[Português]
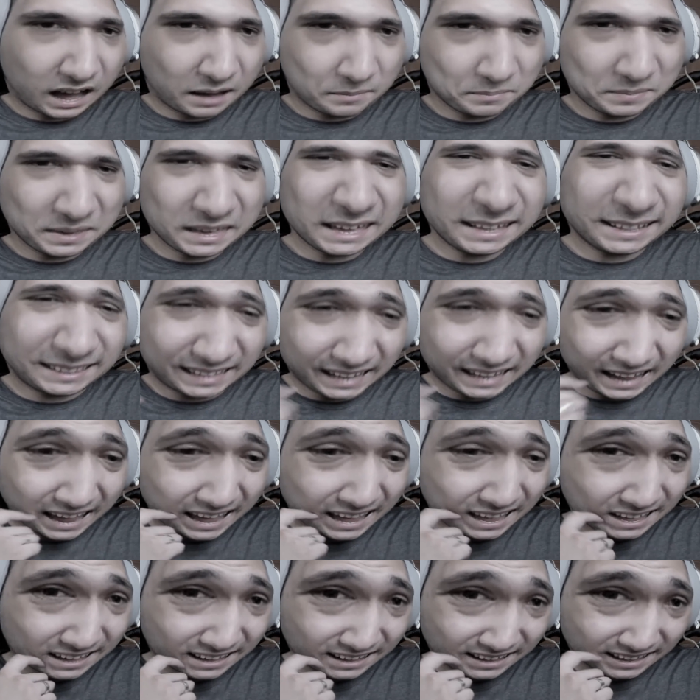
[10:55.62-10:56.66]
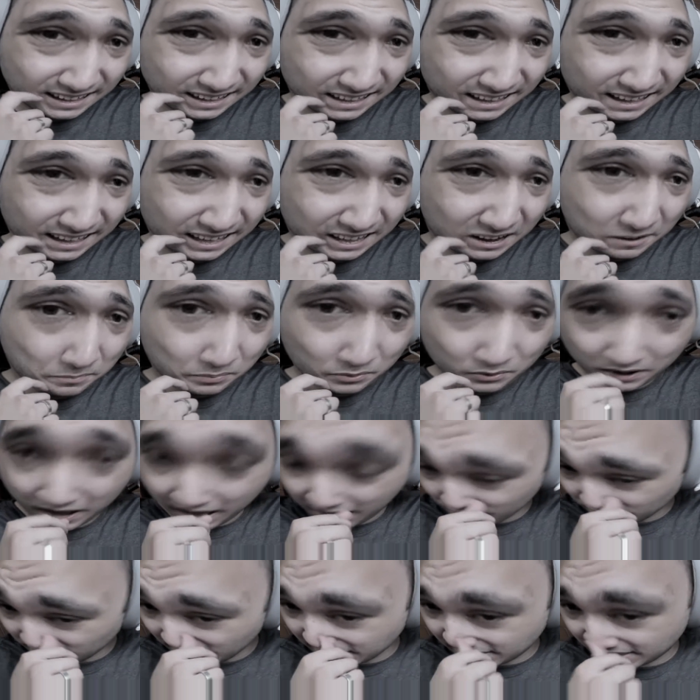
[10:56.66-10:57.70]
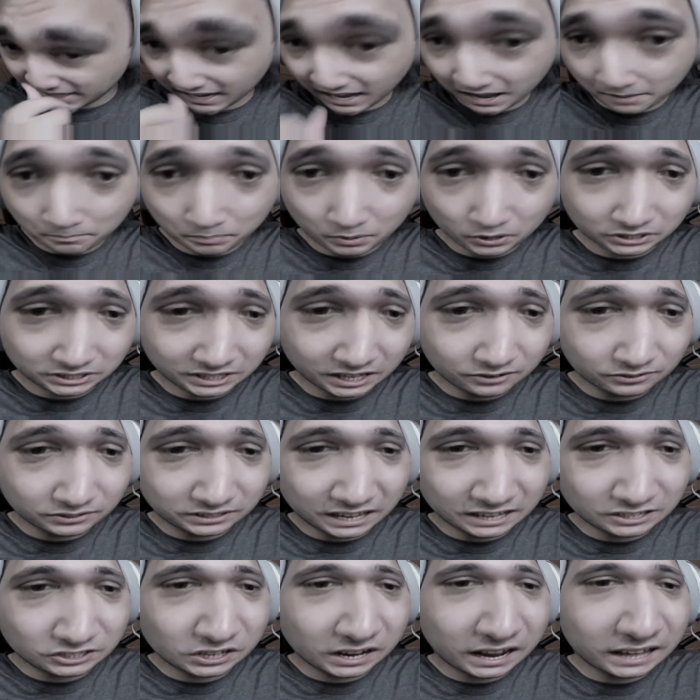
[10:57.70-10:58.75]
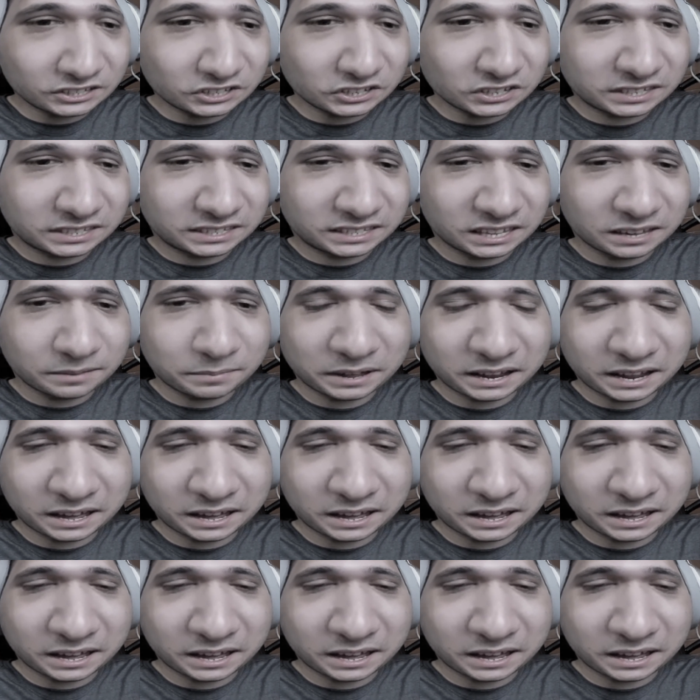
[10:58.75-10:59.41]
minha ideia era pro carro descer capotando desde lá de cima, né,